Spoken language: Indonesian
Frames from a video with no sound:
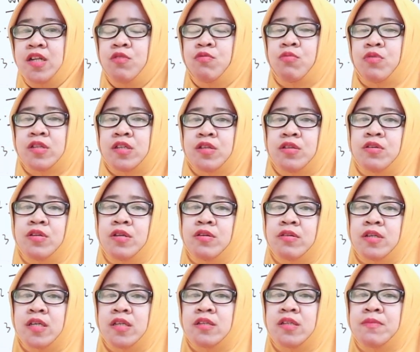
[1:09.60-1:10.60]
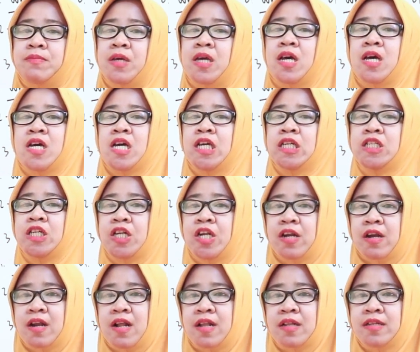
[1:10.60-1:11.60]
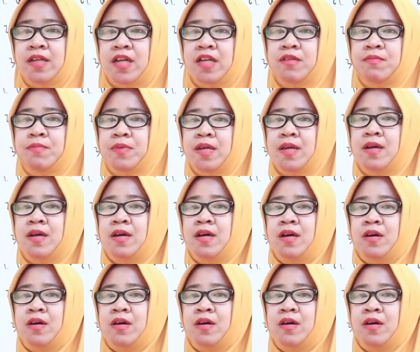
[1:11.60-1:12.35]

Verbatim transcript: jadi what itu digunakan lebih general dan lebih